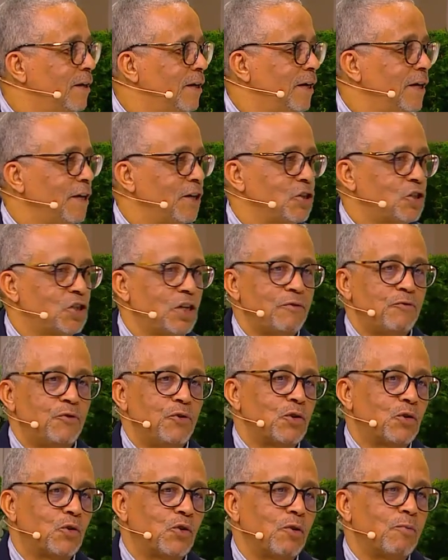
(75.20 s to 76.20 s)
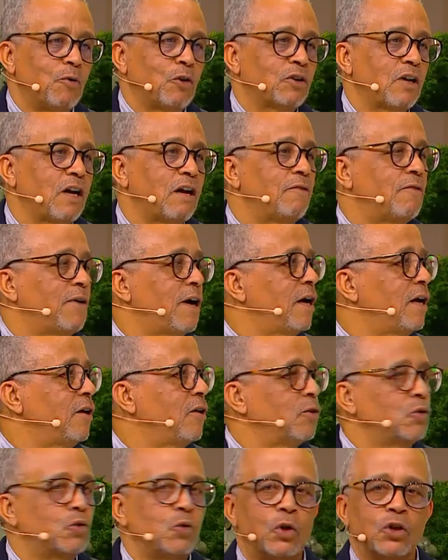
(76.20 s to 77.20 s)
Et j'ai vu tout mon travail,
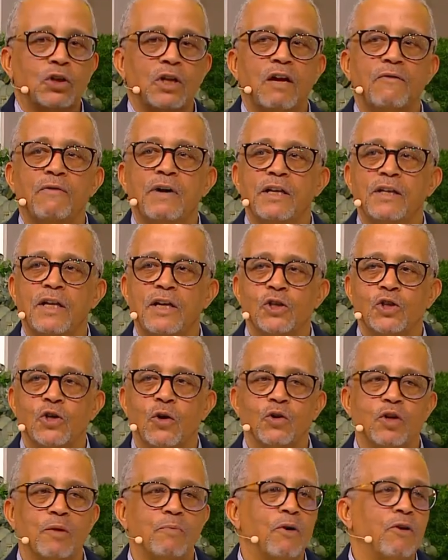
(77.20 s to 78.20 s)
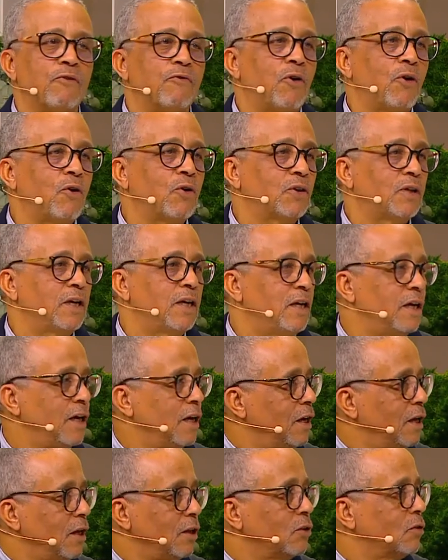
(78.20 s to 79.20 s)
euh, tout le travail des gens de bonne volonté
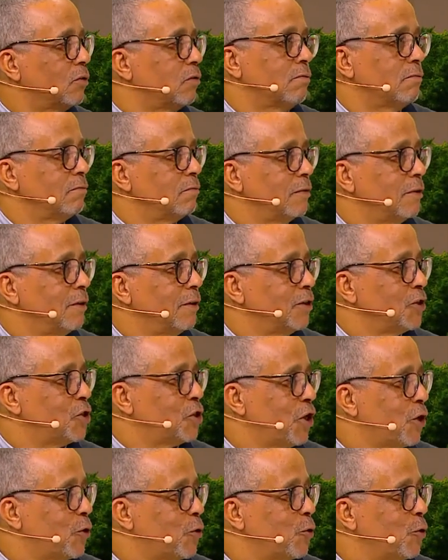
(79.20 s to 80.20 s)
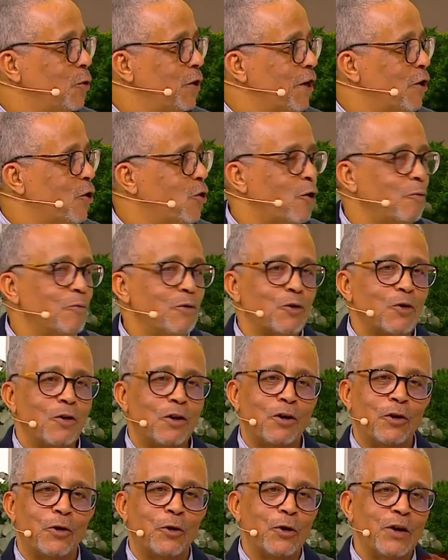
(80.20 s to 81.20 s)
s'écrouler comme
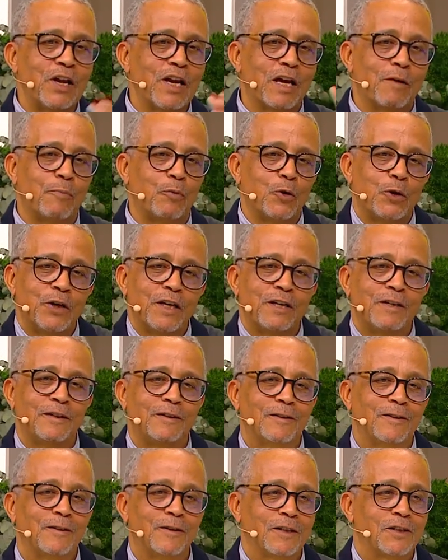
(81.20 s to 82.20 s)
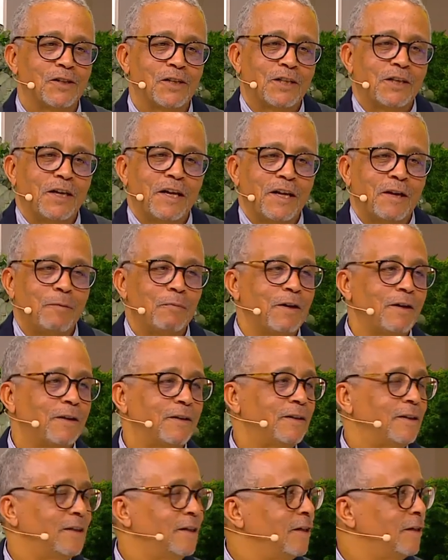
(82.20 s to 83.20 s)
une relique pourrie. C'est terrible.
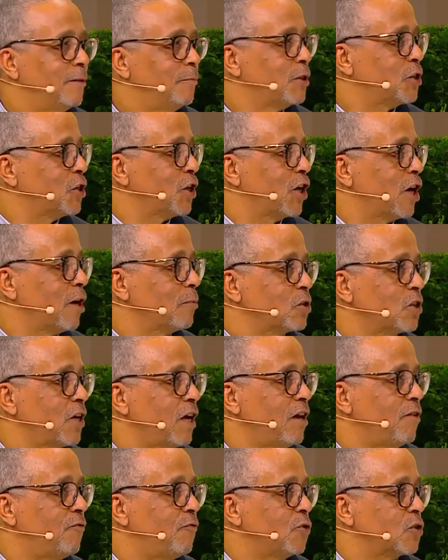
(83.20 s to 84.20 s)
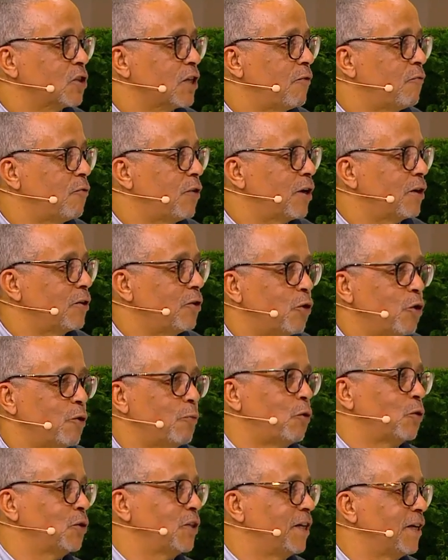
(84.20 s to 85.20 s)
Mais c'est comme ça, il faut savoir euh,
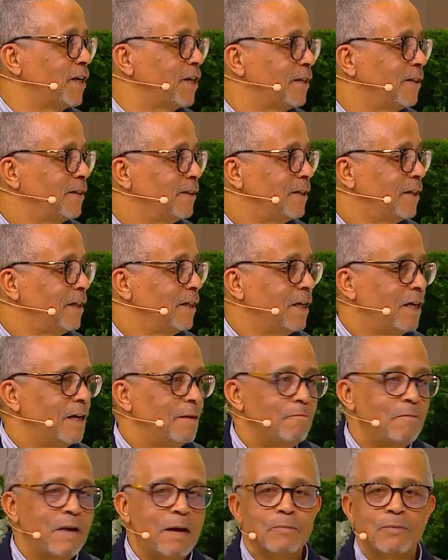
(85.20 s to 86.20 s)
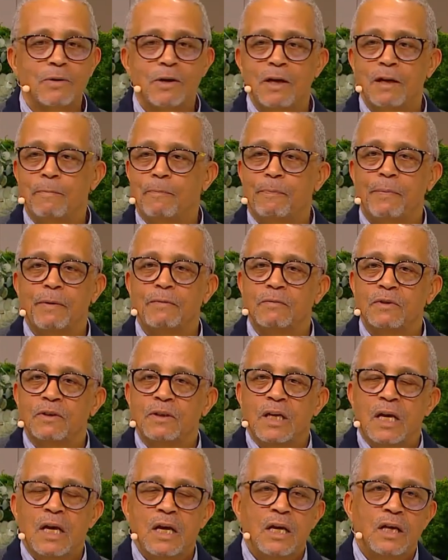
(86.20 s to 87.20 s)
rebondir. Même, euh,
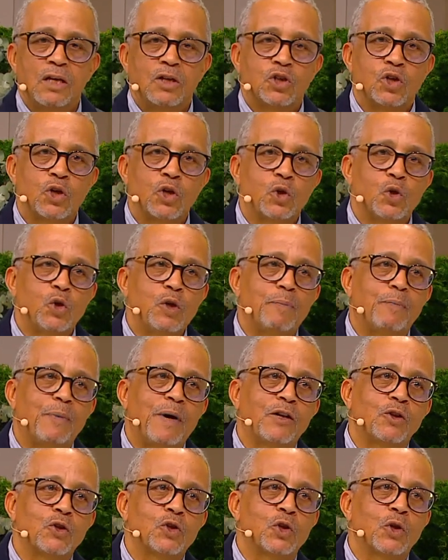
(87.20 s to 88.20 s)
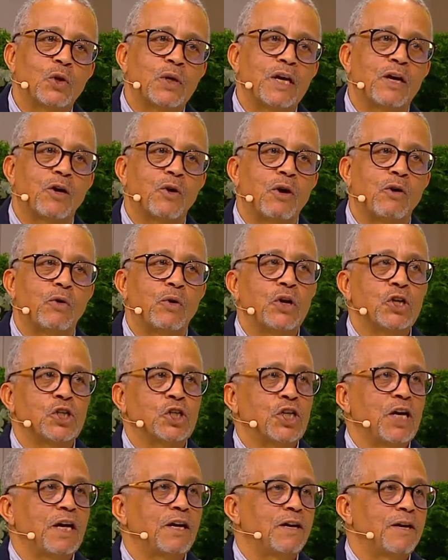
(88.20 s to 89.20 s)
je ne suis pas de ceux qui croient que
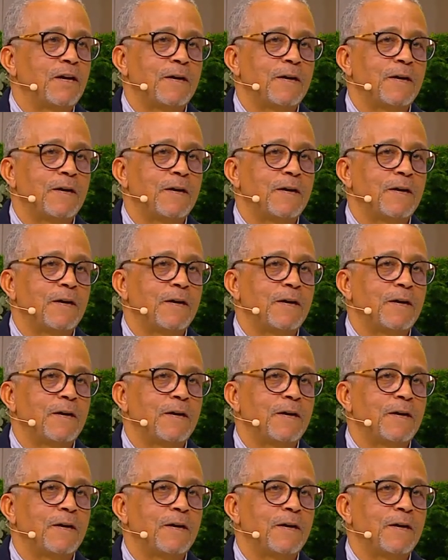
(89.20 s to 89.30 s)
l'échec